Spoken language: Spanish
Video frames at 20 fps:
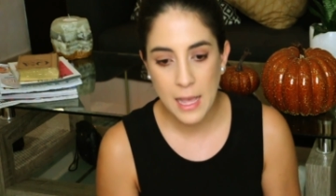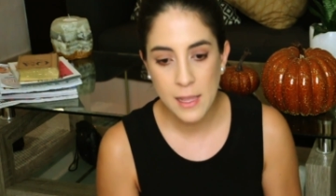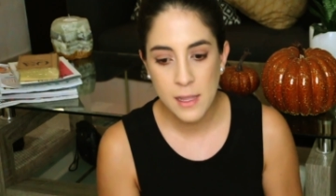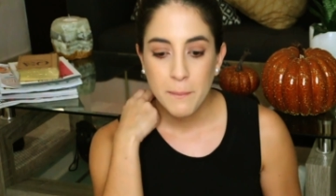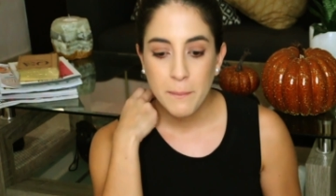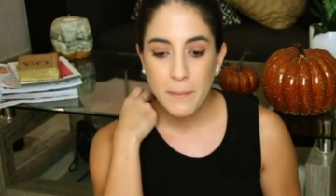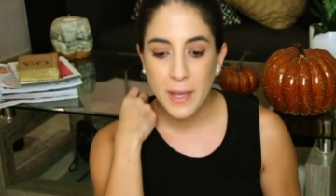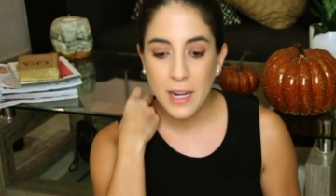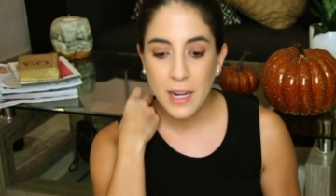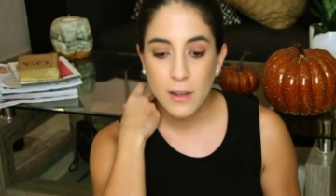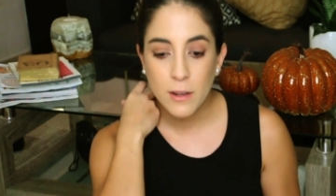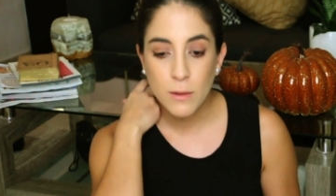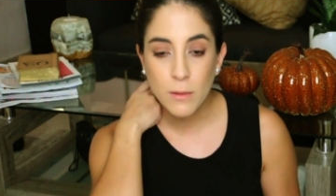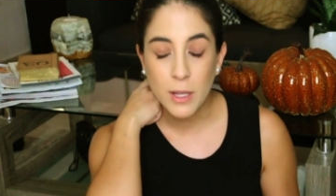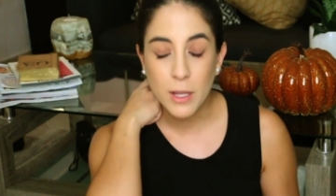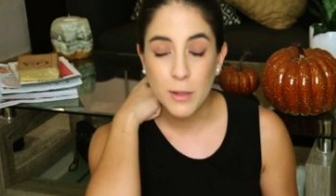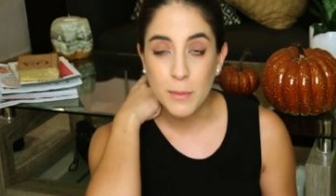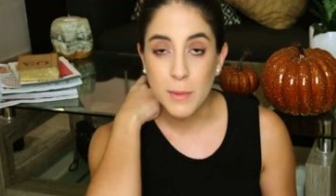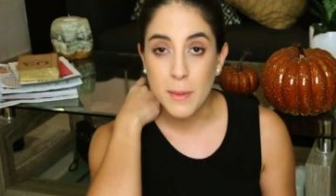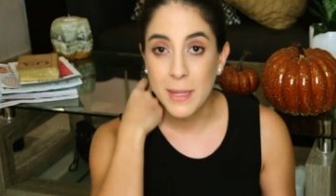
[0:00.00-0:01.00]
Pero cuando
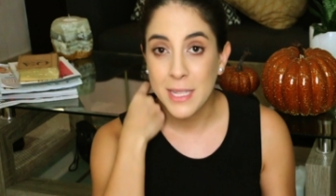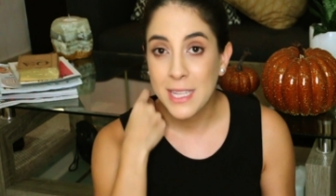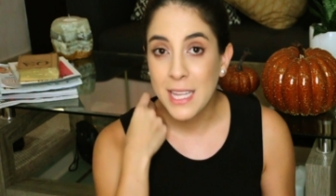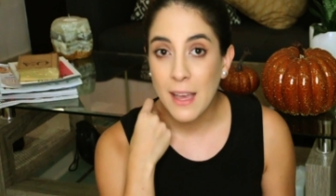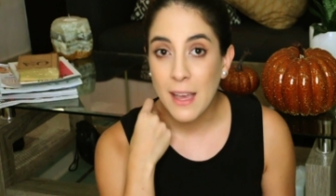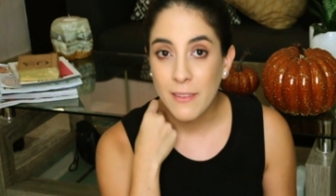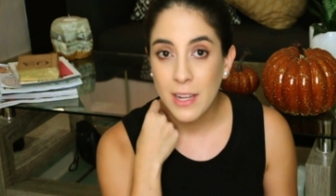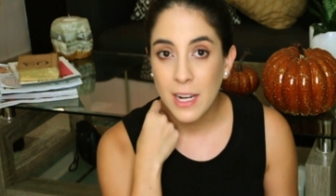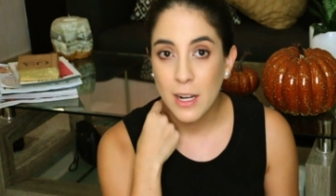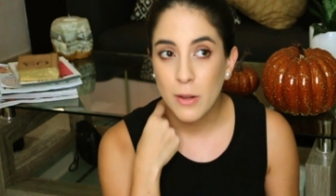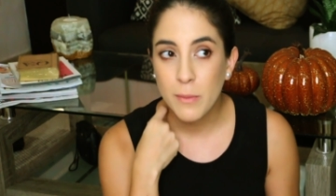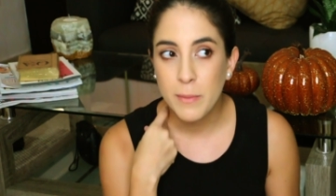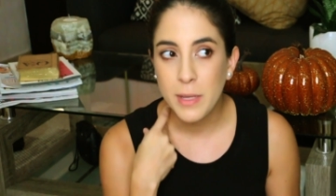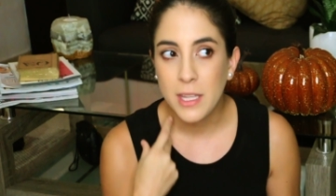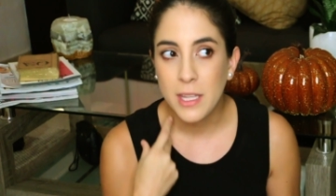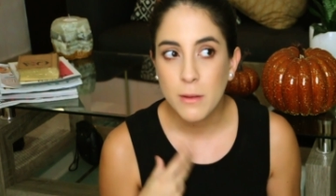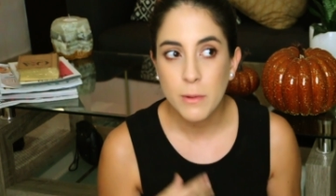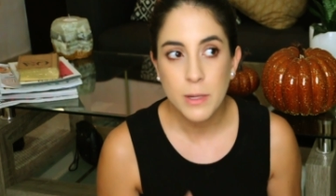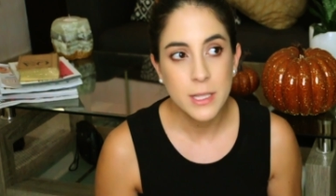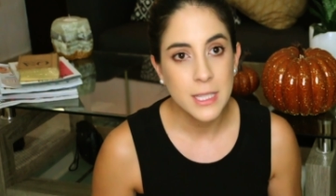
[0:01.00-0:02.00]
me metí a verlo me di
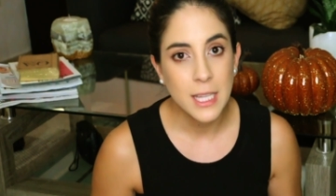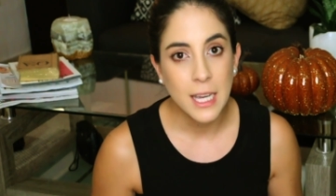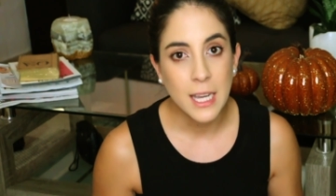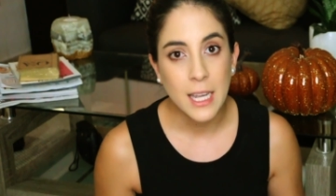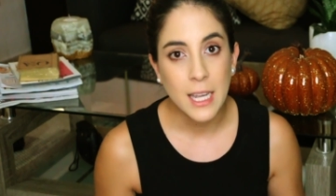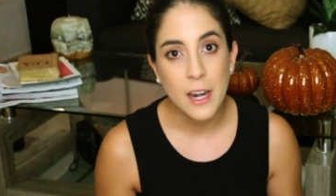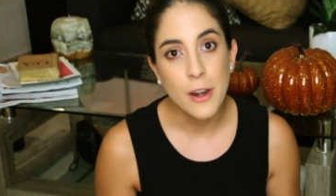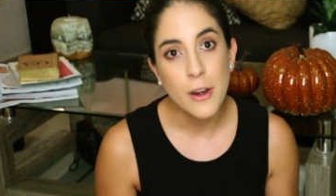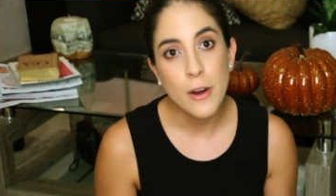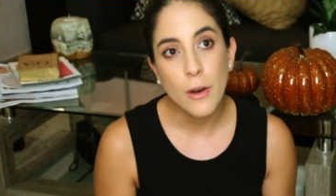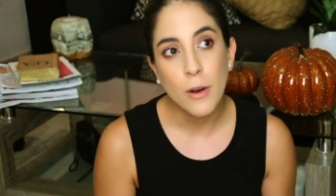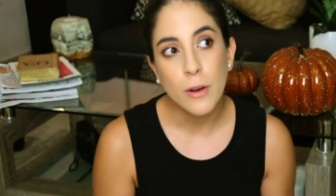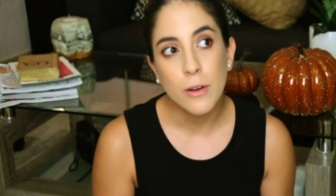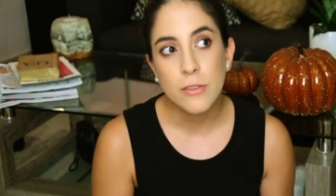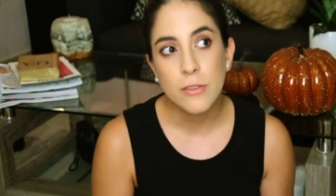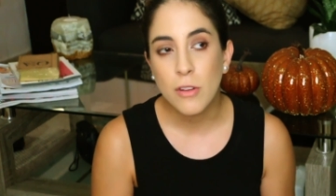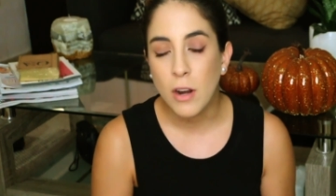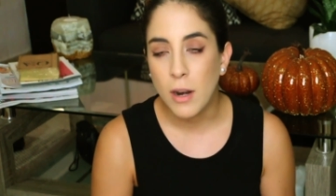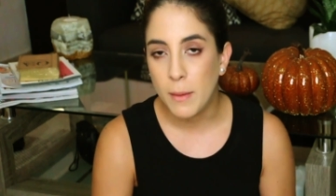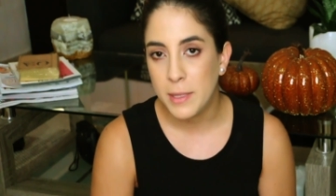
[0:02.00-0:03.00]
cuenta que no
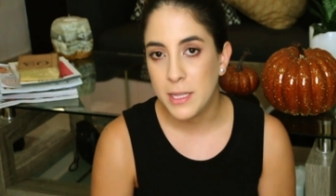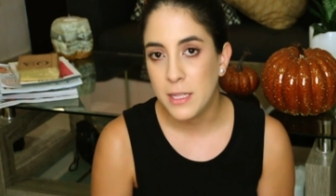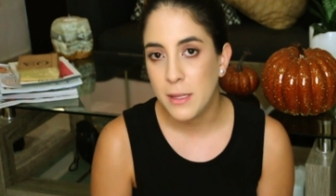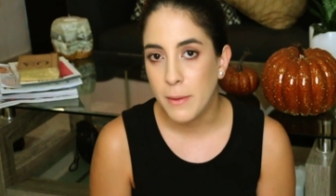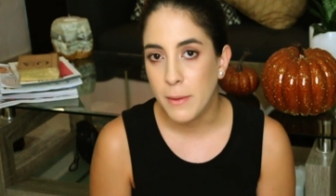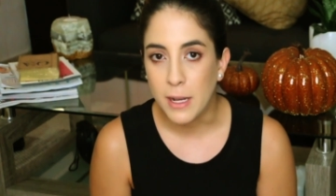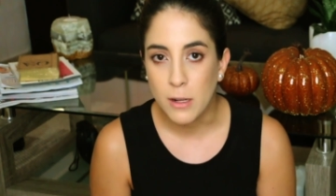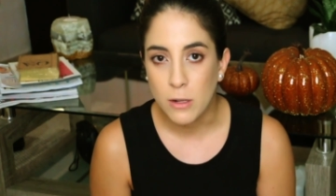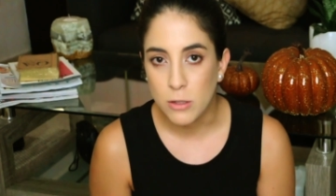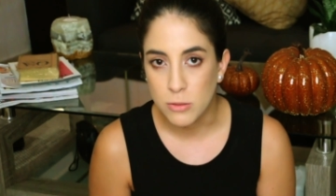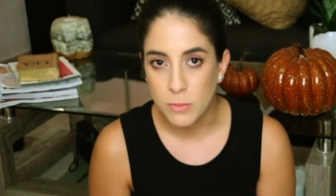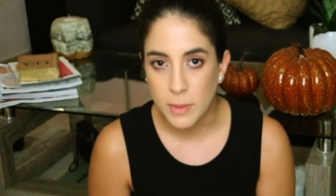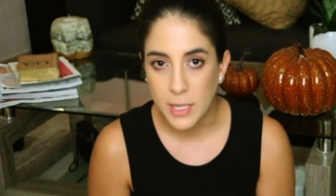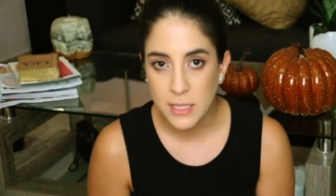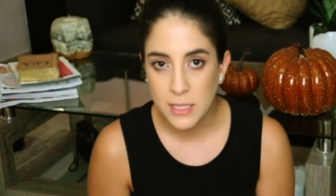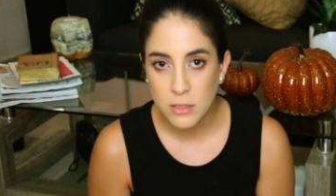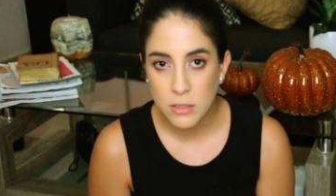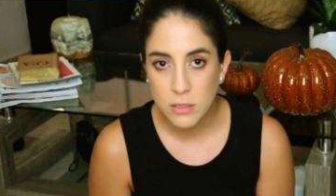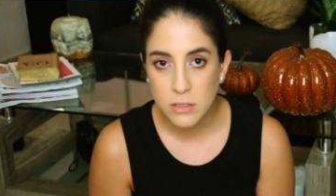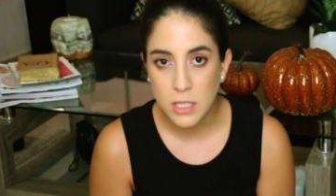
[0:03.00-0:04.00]
solamente baja los
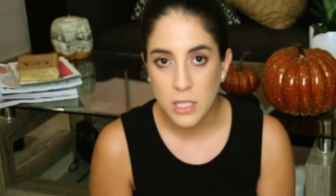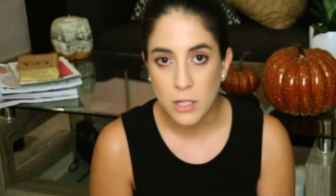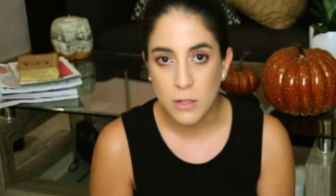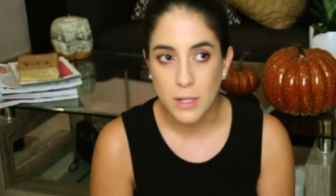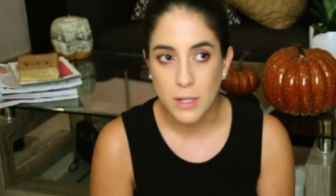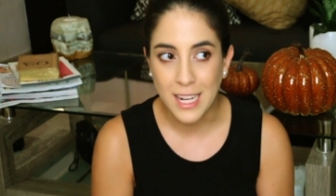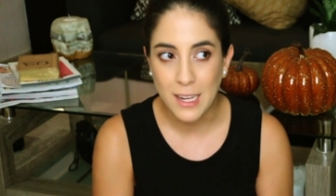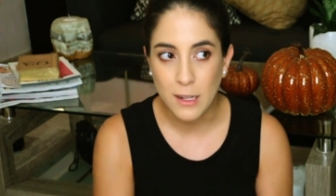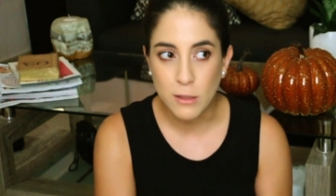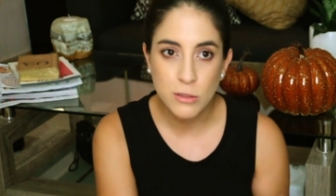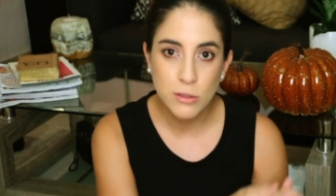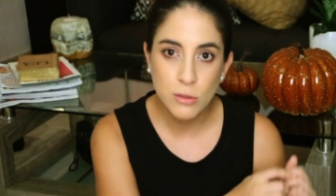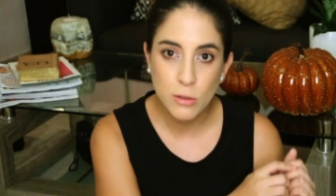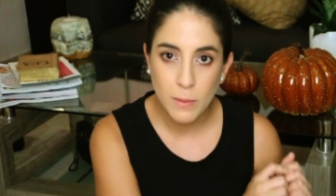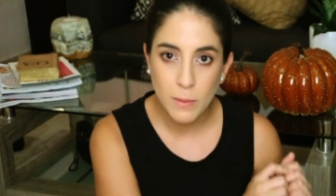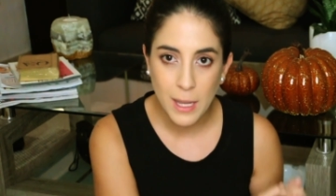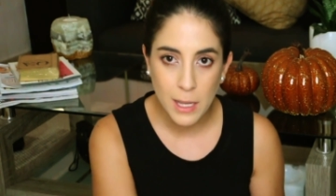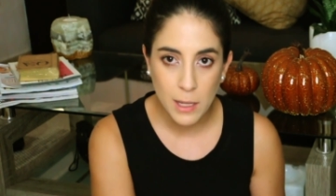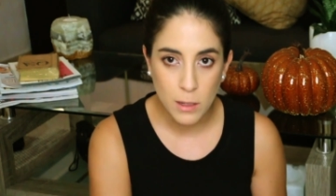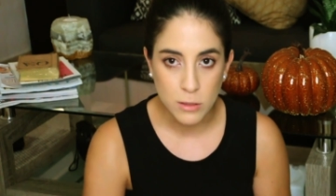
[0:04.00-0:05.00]
brazos, sino que los sube
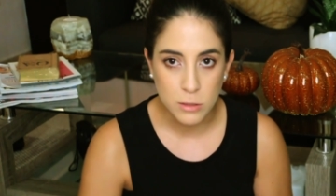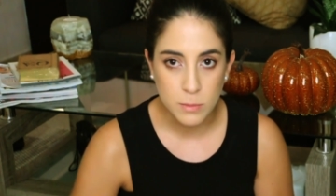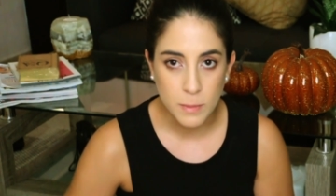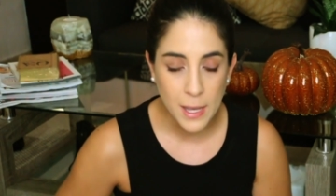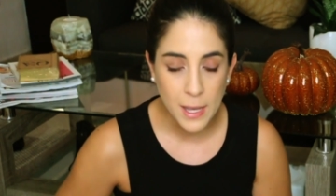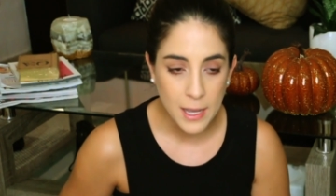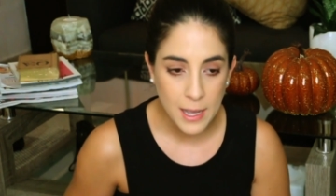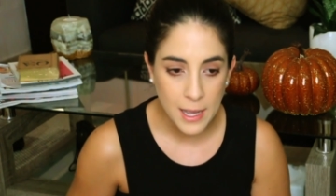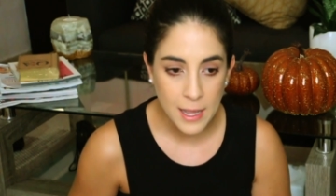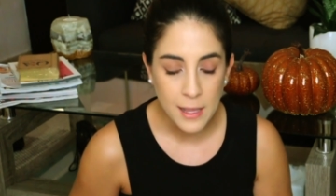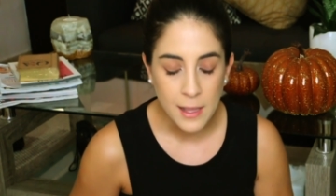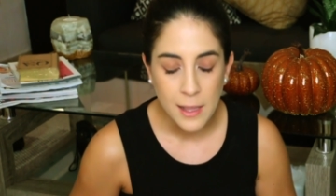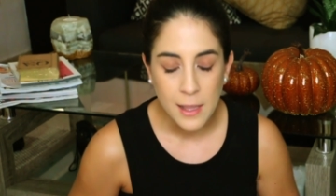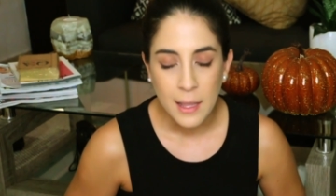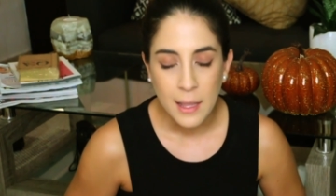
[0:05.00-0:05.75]
y los baja.